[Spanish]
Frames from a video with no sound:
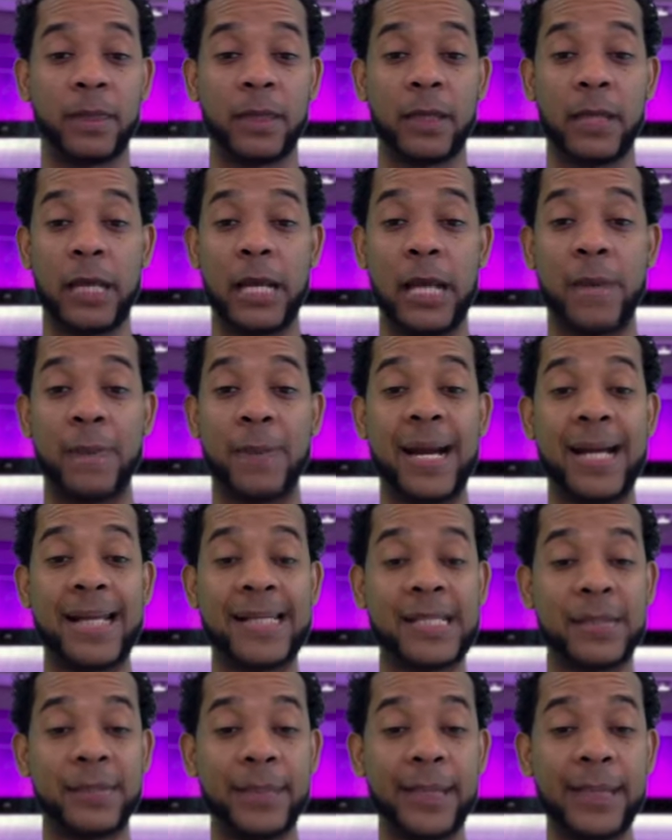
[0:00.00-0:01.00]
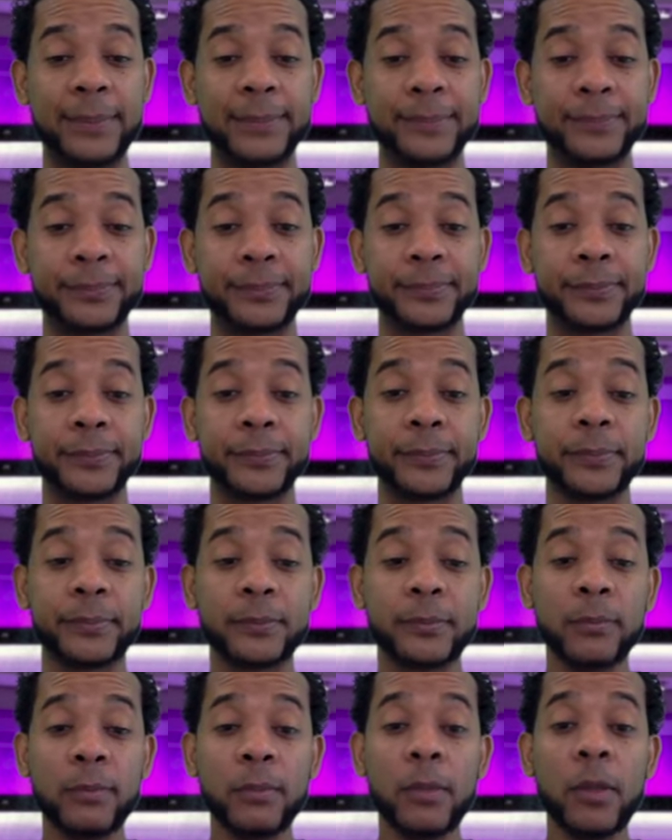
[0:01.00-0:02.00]
es la máxima.
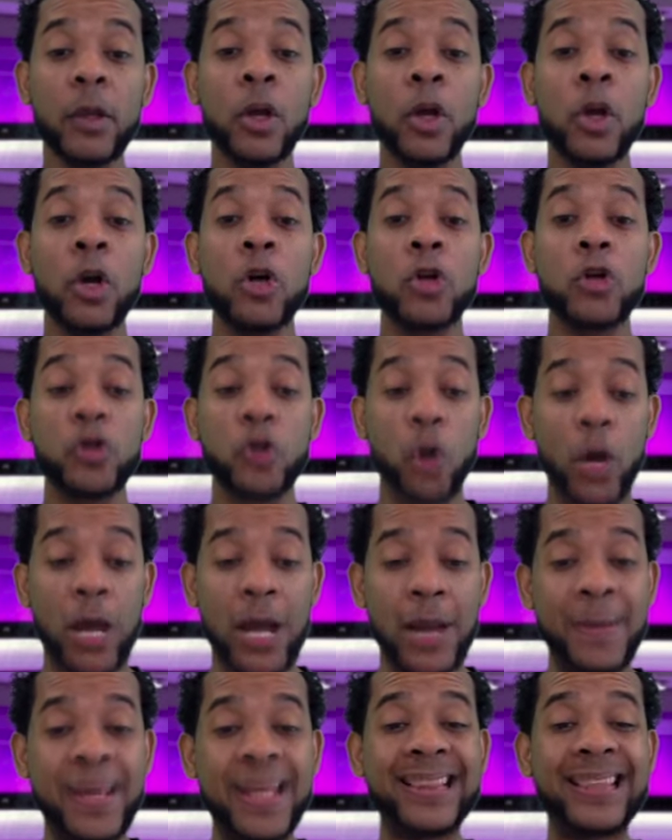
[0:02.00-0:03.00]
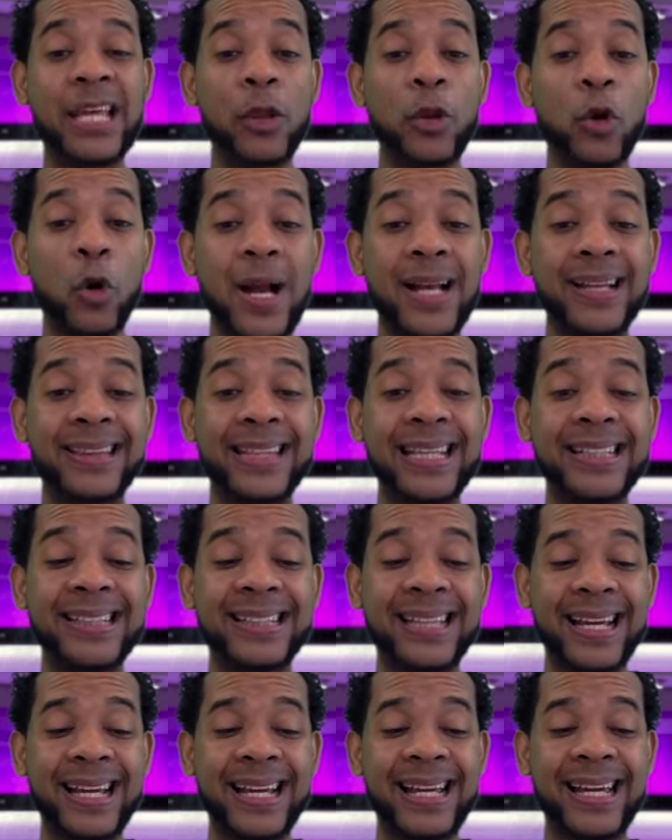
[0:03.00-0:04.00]
Solamente dos
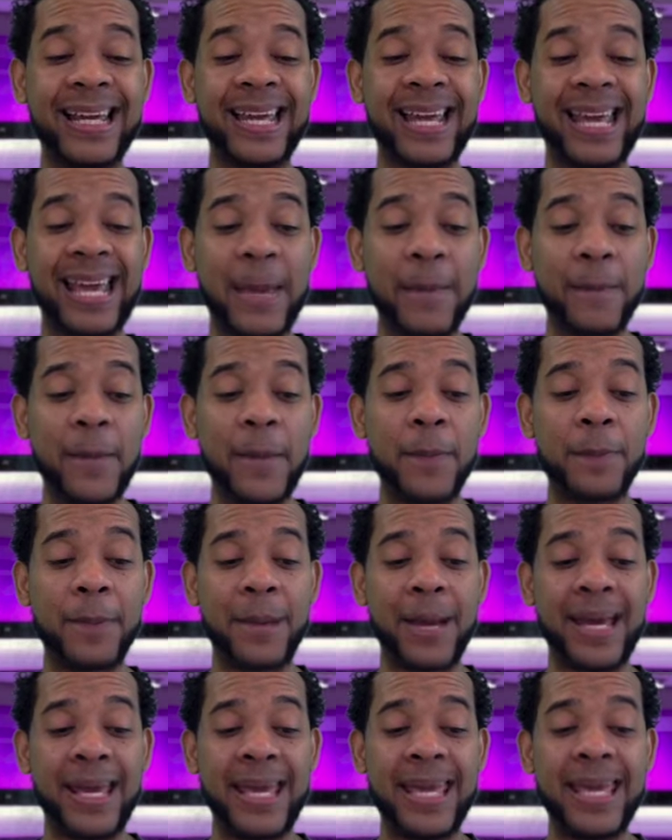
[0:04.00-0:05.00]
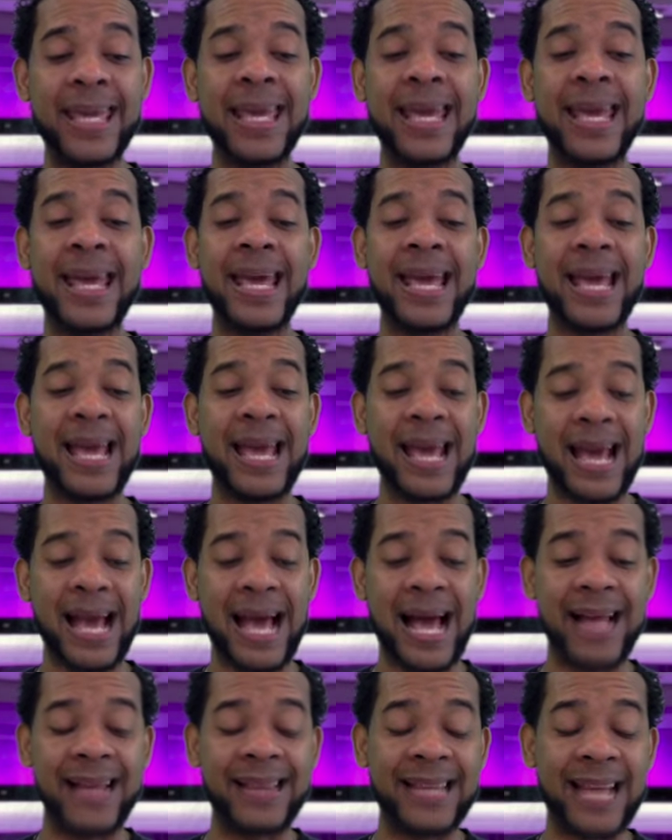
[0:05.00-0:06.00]
artistas en mi país
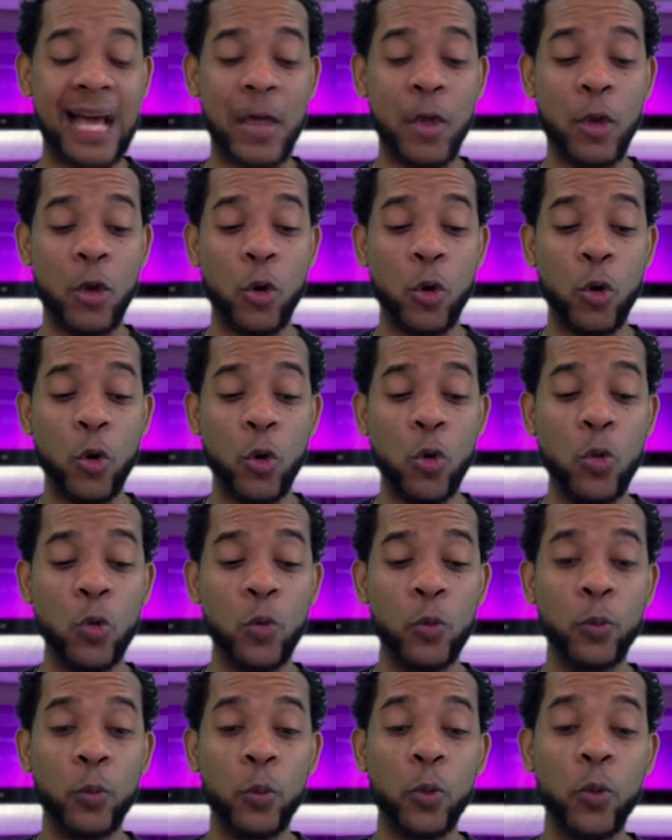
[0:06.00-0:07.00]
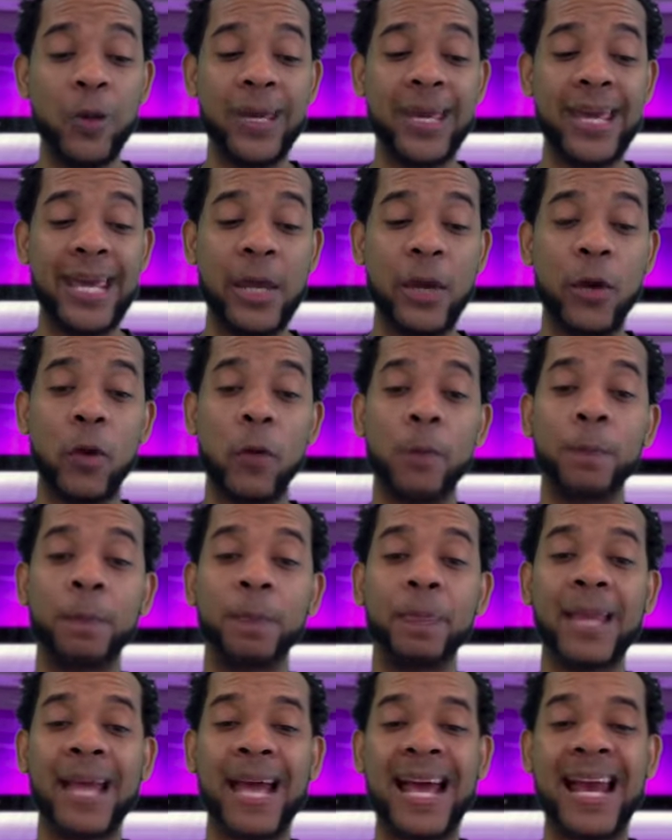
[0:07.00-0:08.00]
han dado un, un giro
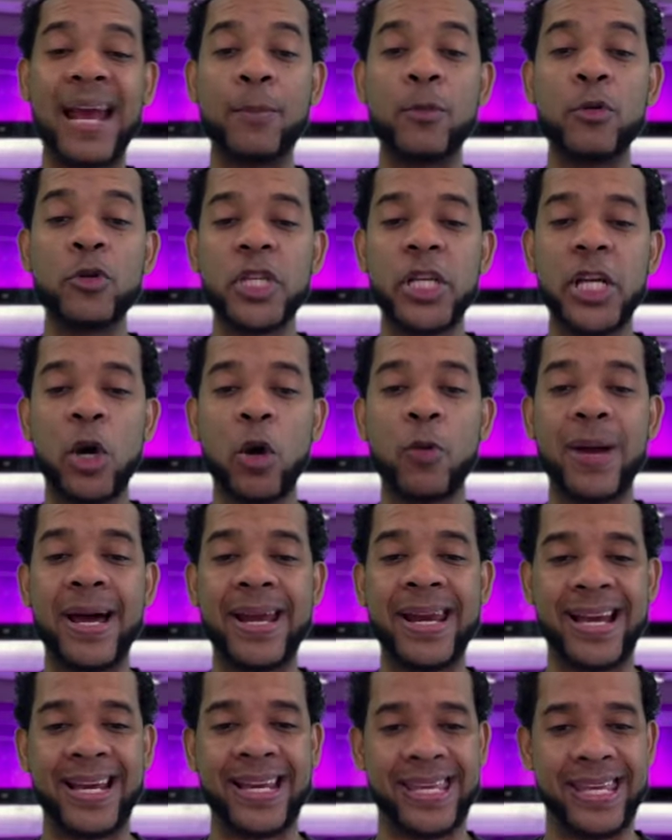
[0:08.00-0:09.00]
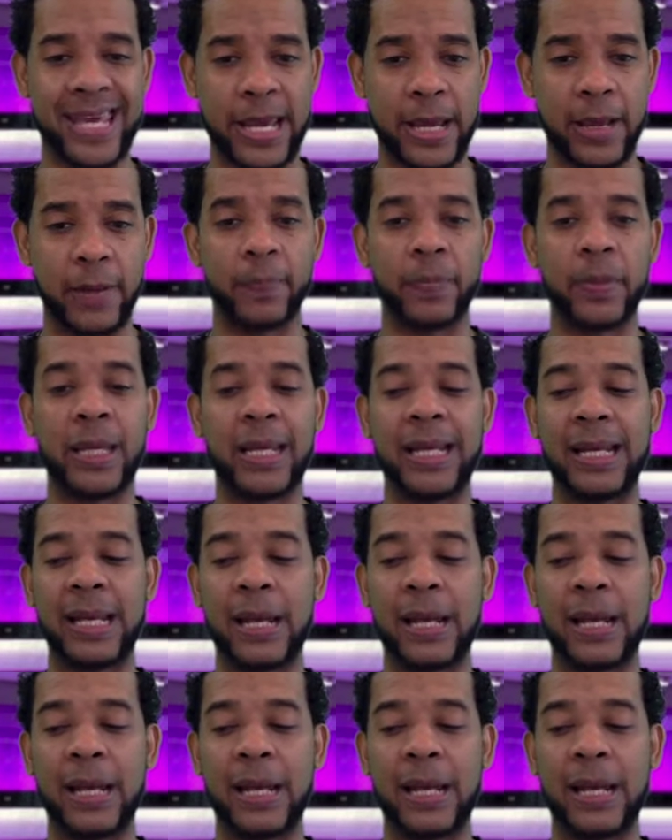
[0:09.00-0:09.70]
a la música urbana. ¿Quién? El